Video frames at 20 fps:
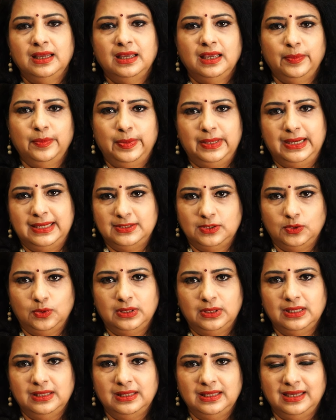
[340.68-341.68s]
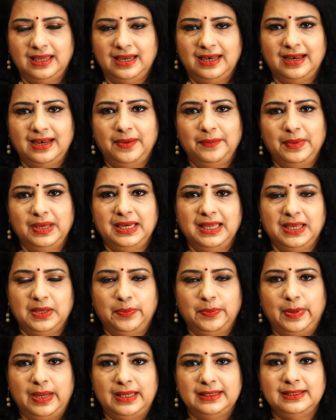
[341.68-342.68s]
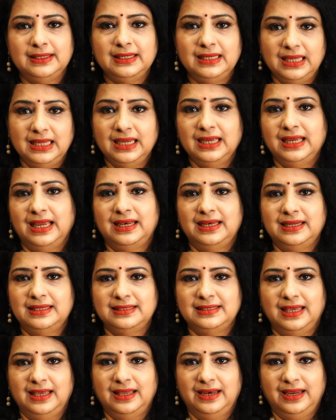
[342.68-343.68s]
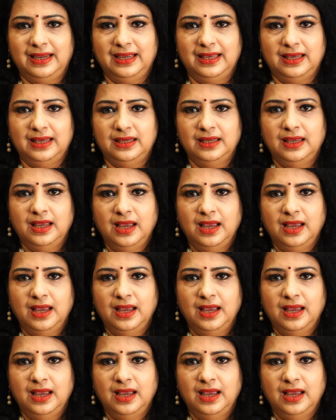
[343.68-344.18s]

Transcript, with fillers: இப்போ நான் சொன்னது எல்லாமே நீங்கள் பார்த்து நீங்கள் என்ன செய்கிறீங்க